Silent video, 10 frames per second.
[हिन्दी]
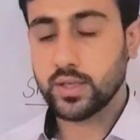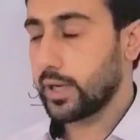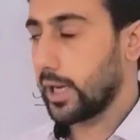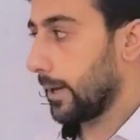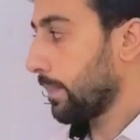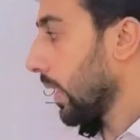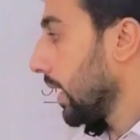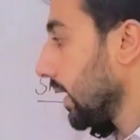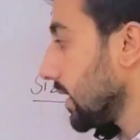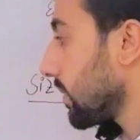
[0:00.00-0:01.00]
से बने हैं
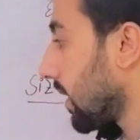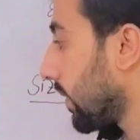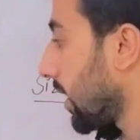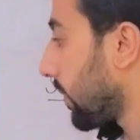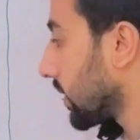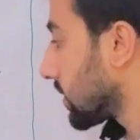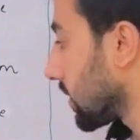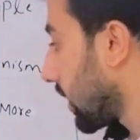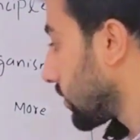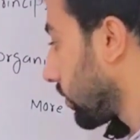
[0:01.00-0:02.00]
इसमें हमारे पास
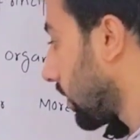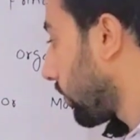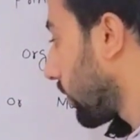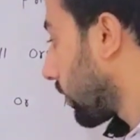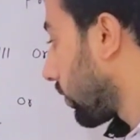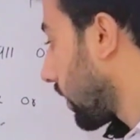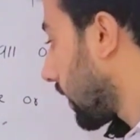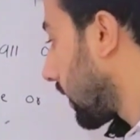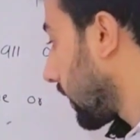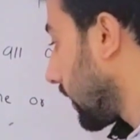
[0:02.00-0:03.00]
सिल का जो कंपोनेंट
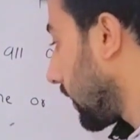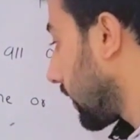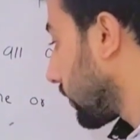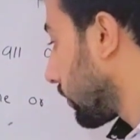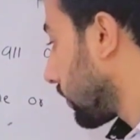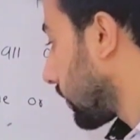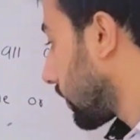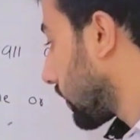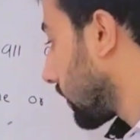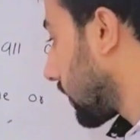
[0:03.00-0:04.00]
होगा या तो
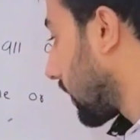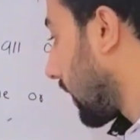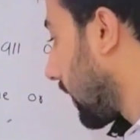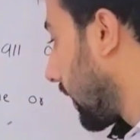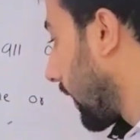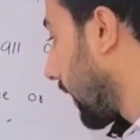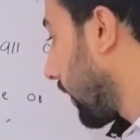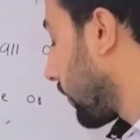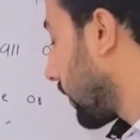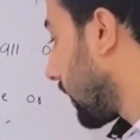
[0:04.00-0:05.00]

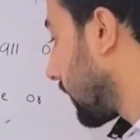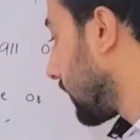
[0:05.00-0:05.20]
आरएनए होगा